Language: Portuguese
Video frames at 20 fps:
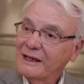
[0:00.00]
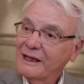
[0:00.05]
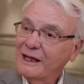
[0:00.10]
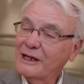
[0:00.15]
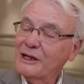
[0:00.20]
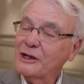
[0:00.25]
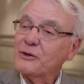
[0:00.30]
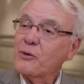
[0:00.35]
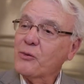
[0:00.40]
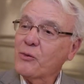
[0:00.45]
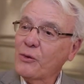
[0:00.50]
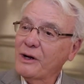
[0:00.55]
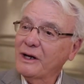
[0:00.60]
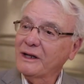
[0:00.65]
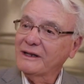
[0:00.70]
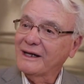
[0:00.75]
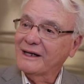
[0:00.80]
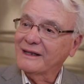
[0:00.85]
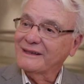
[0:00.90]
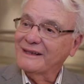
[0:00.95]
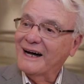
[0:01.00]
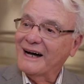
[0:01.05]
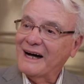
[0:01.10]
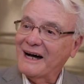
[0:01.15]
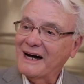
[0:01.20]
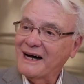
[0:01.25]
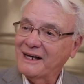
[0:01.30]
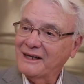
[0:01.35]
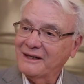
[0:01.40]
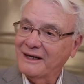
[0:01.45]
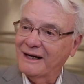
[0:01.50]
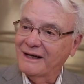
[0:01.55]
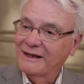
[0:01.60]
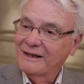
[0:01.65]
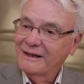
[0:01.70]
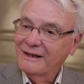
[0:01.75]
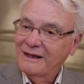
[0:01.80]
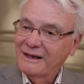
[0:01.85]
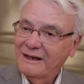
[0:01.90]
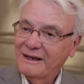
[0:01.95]
Ele cuida da área
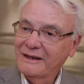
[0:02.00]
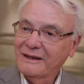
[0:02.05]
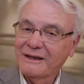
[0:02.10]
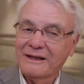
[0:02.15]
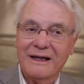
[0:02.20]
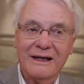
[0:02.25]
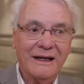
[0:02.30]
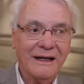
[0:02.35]
em que